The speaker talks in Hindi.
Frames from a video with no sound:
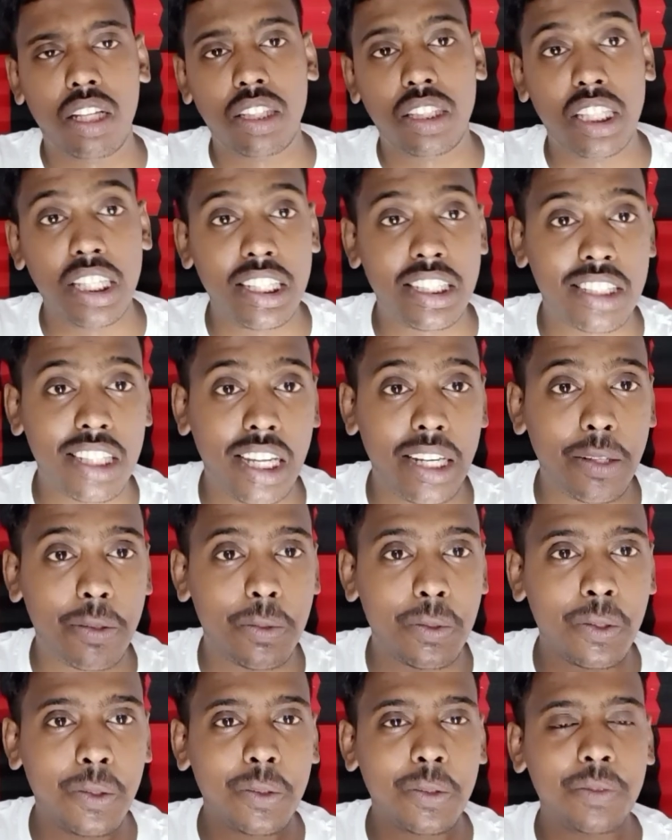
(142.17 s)
तीस तारीख
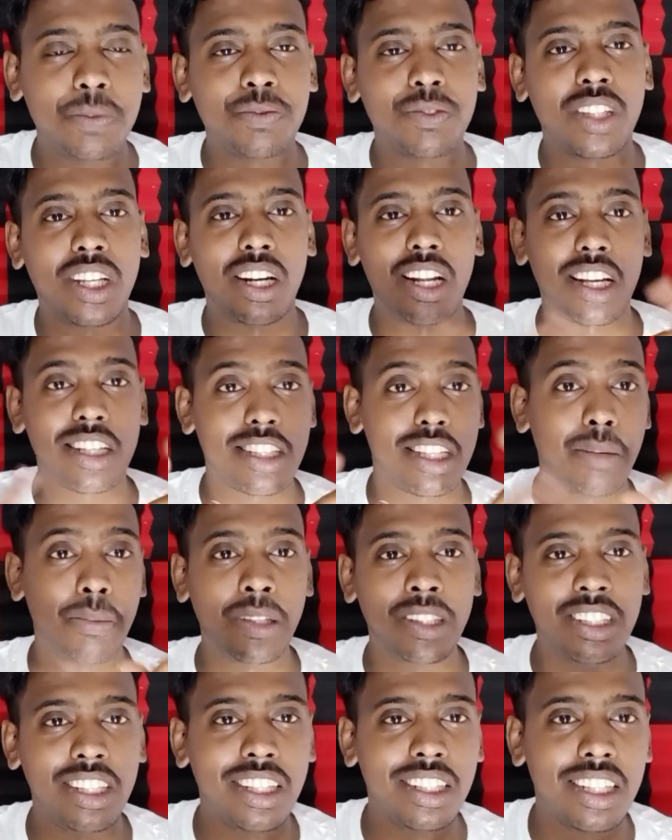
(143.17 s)
को
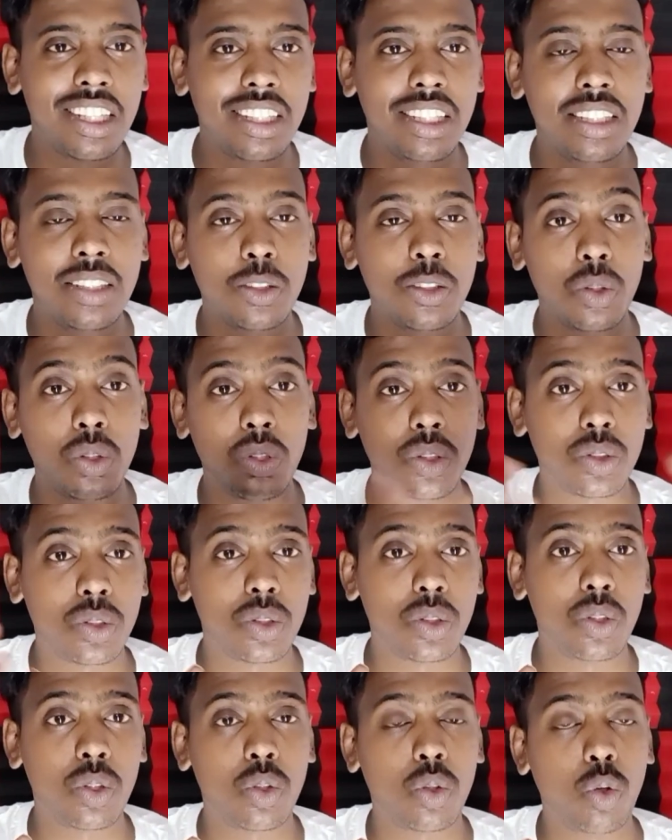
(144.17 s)
रक्षाबंधन के दिन तो
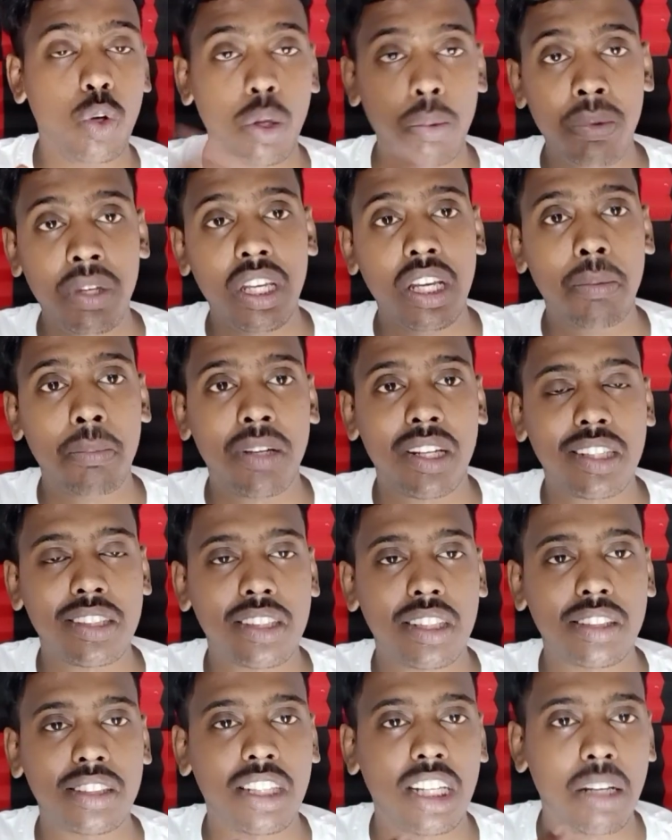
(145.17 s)
दोस्तों कोई भी हमारा
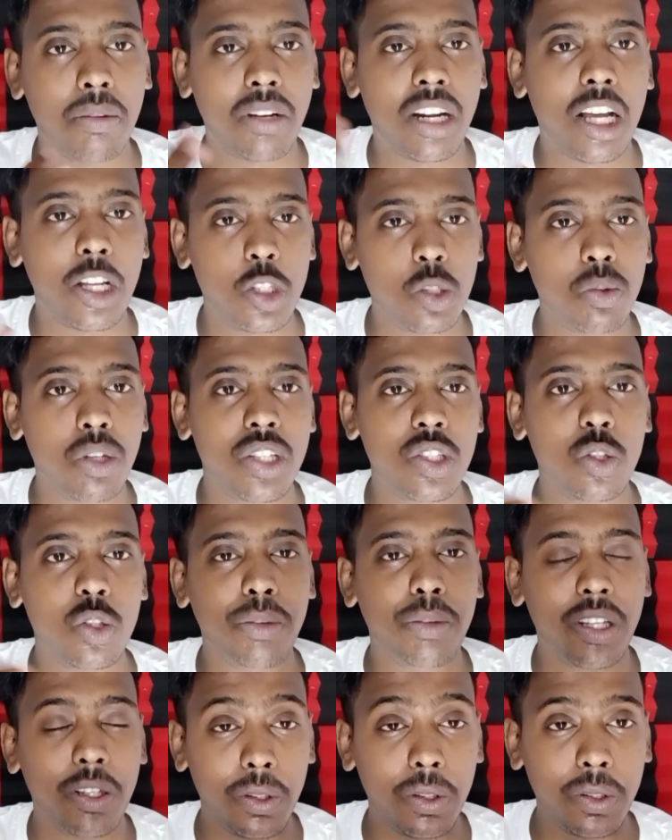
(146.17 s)
सब्सक्राइबर आजू बाजू
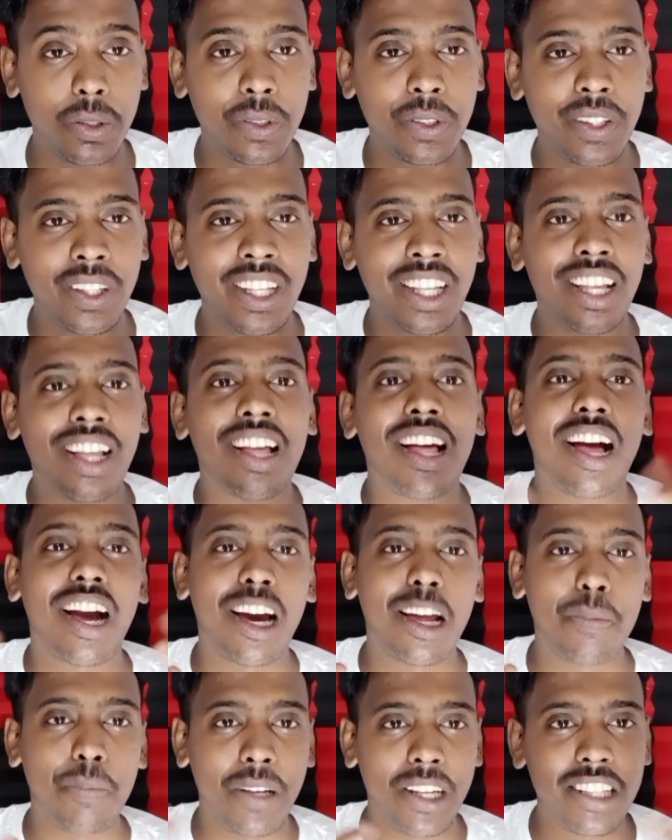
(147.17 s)
में हो
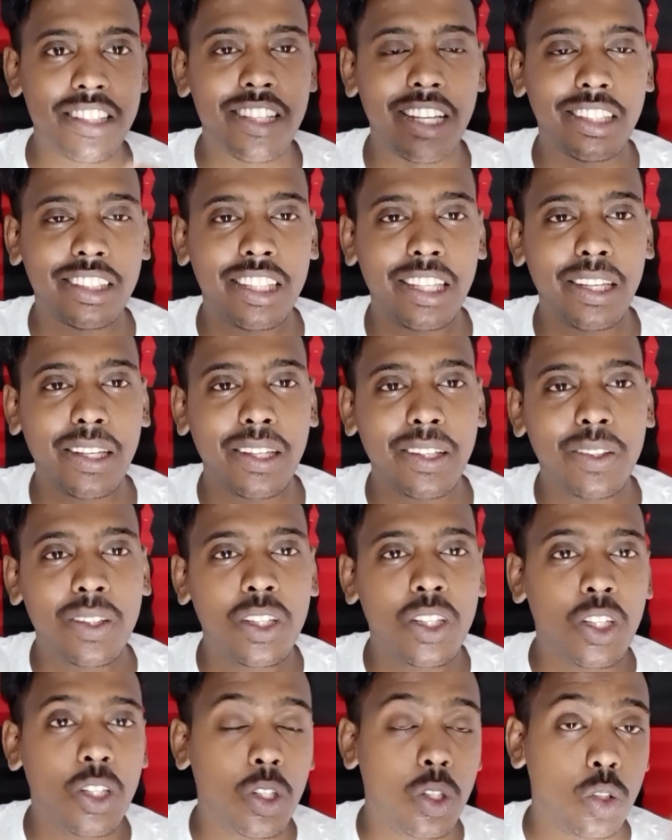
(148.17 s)
अगर मिल सकते हैं
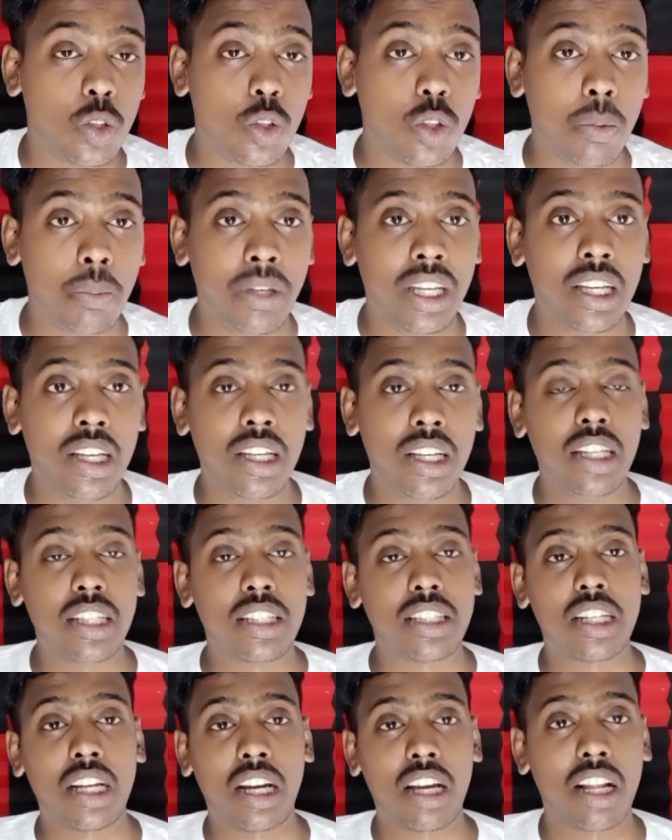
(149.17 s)
तो मैं
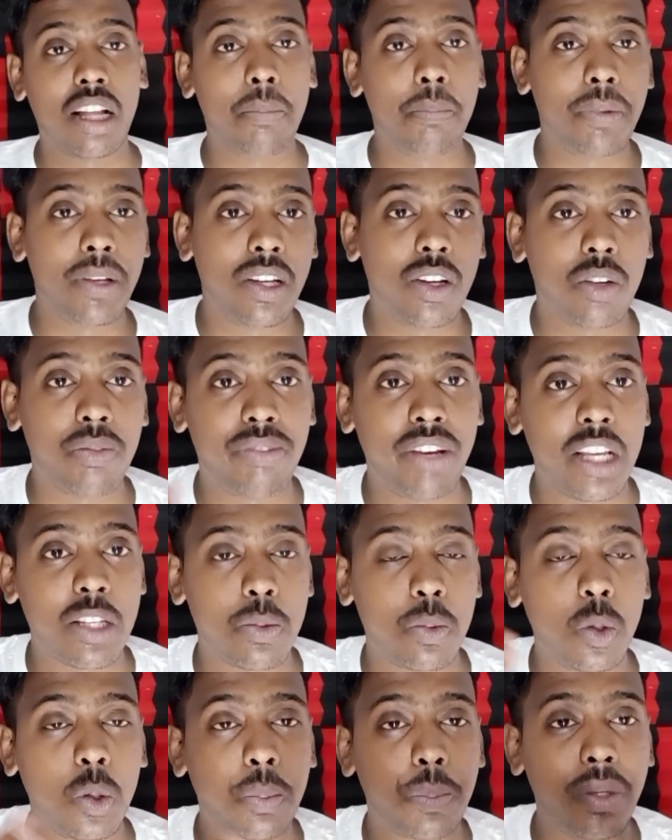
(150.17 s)
इंस्टाग्राम पे और
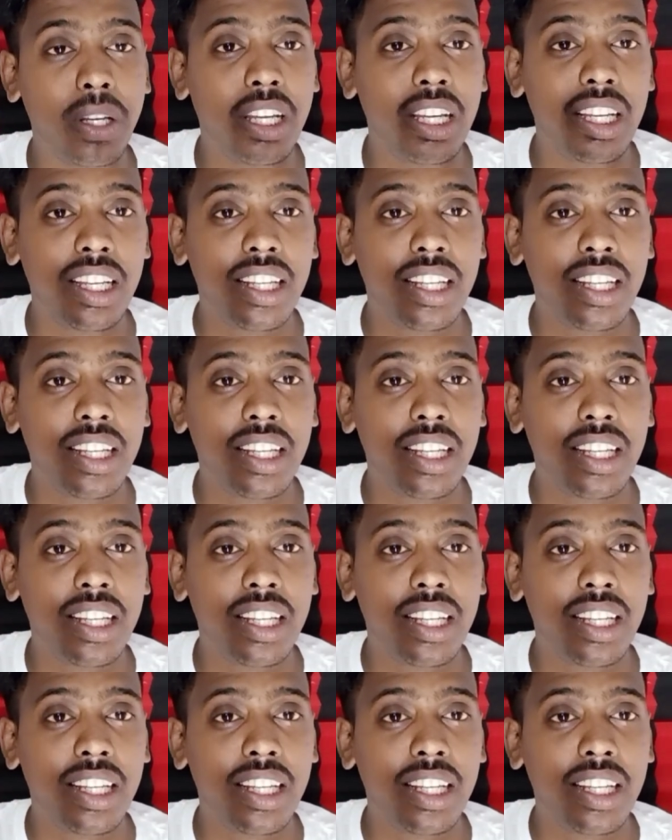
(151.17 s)
फेसबुक पे